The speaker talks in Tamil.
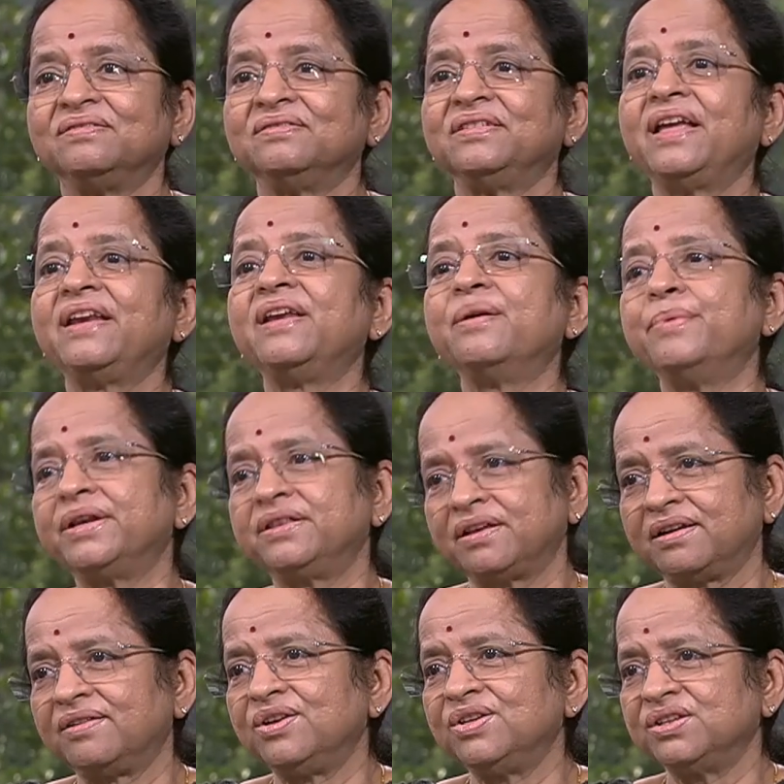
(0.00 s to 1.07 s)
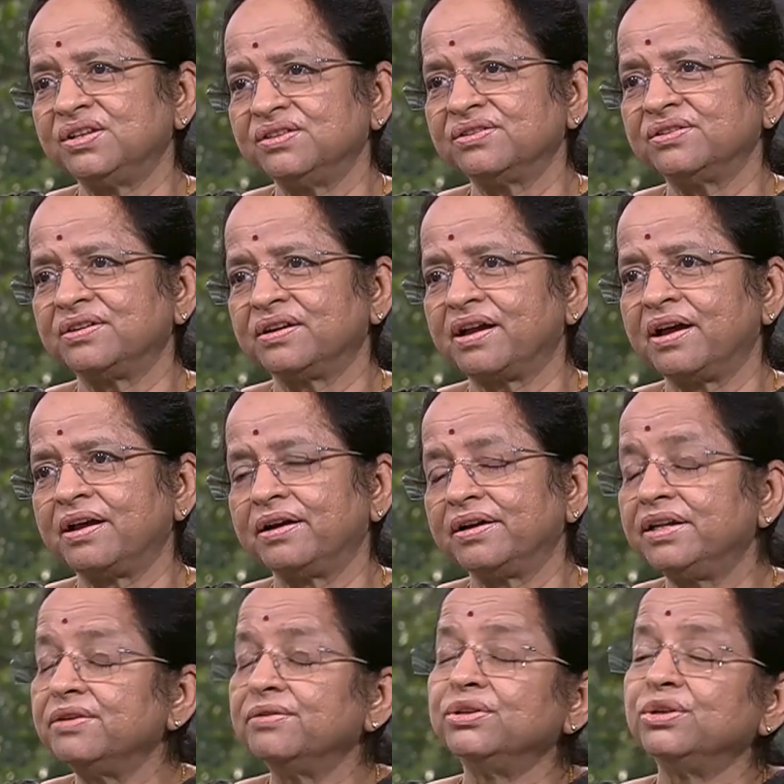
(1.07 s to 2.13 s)
நிறைய பேர் தற்கொலை செஞ்சிட்ருக்காங்க
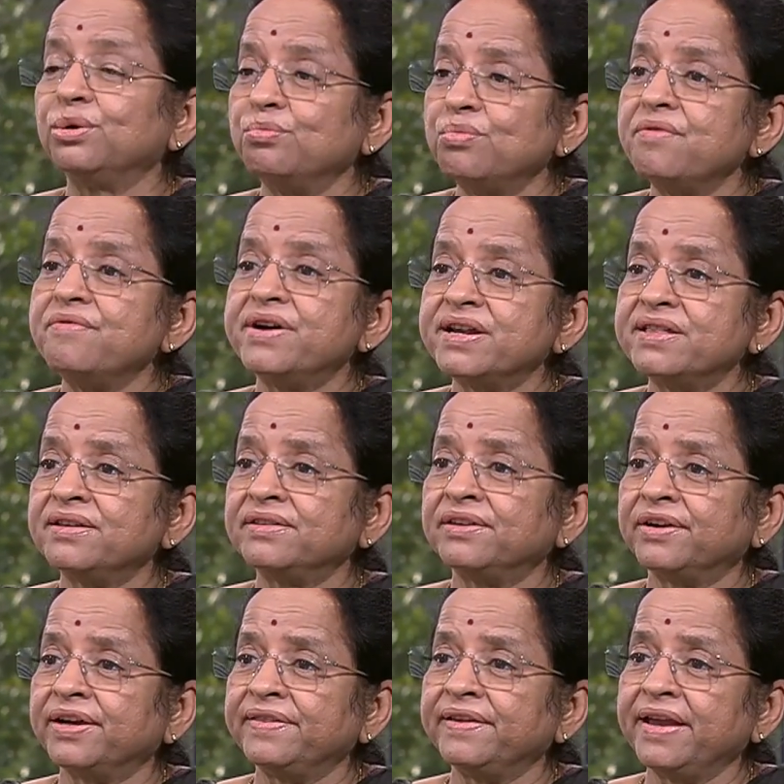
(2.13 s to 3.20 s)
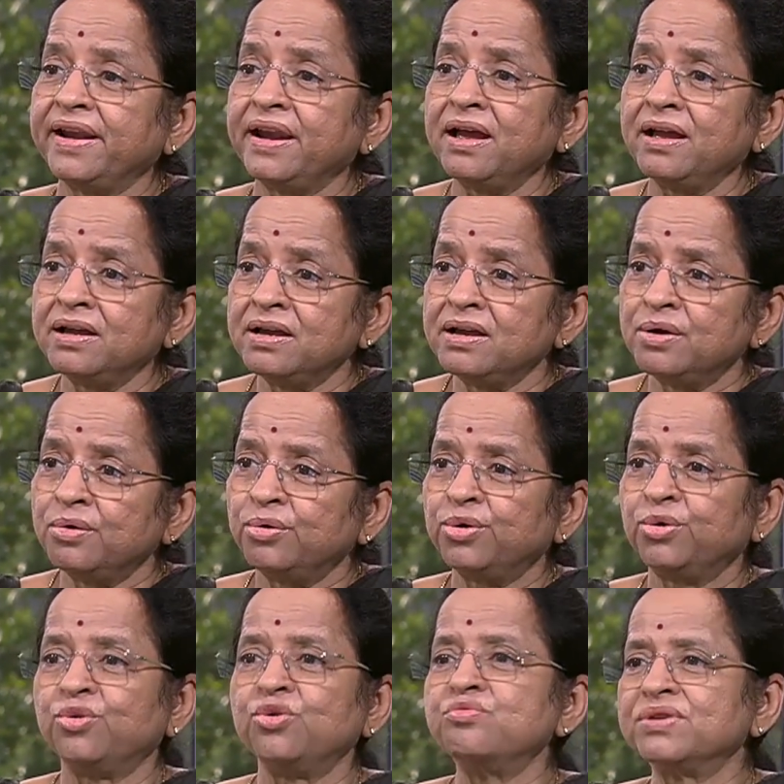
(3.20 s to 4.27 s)
இது வந்து ரொம்ப வருதத்தக்கது ஏன்னா ஒரு
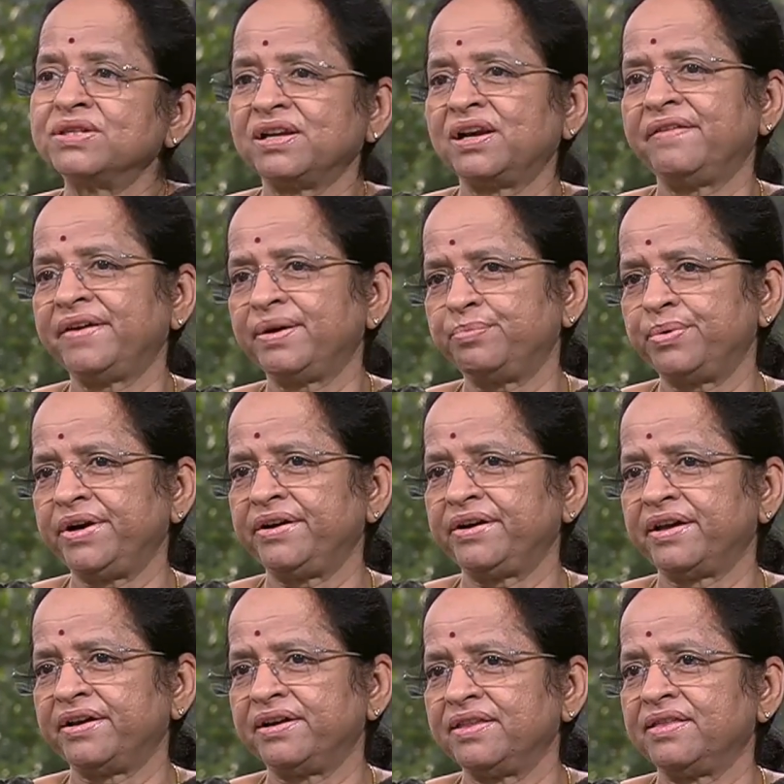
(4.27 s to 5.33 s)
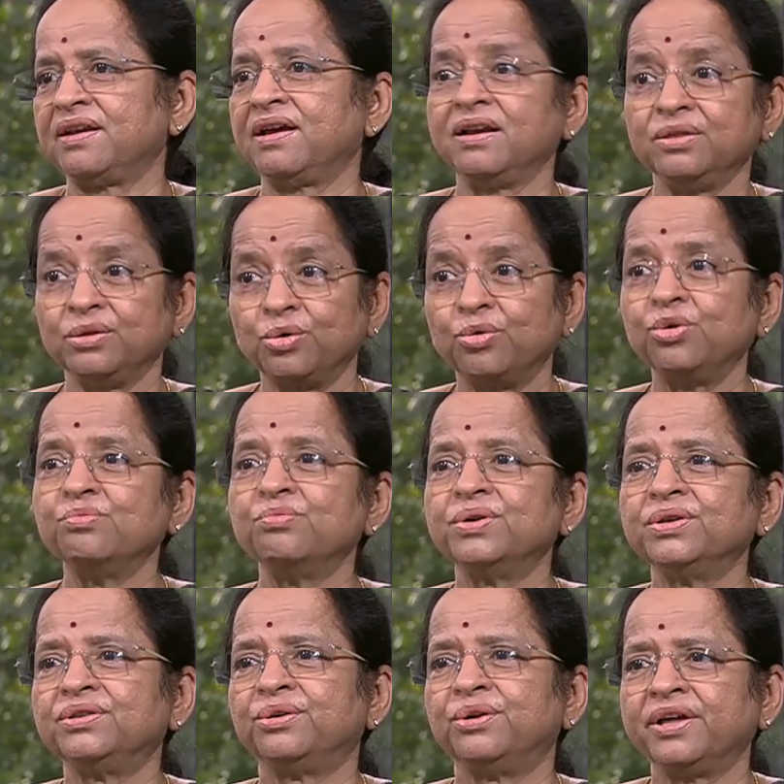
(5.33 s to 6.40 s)
குடும்ப தலைவர் போயிடுறாரு அதனால் அந்த
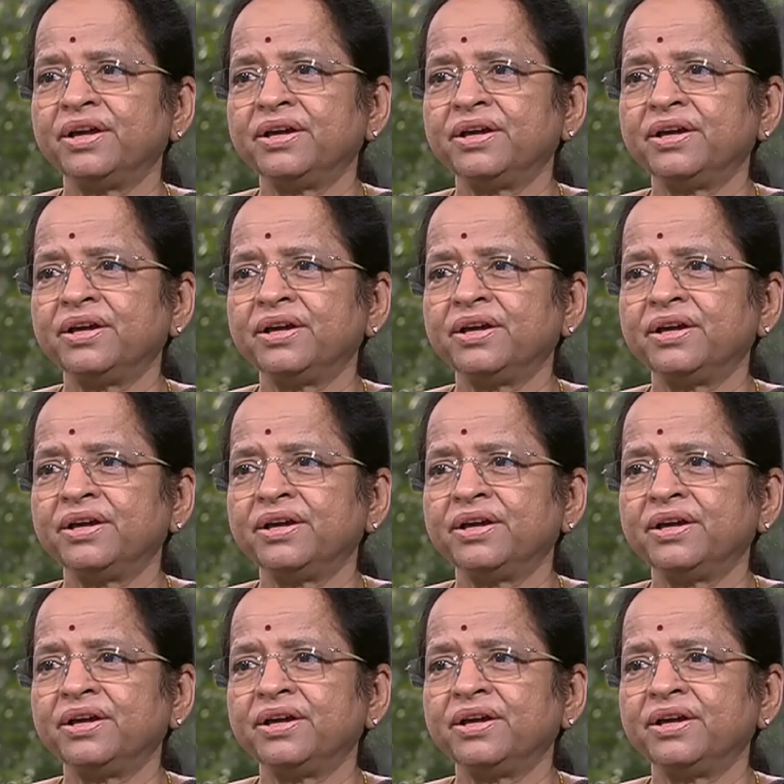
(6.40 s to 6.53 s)
குடும்பத்தோட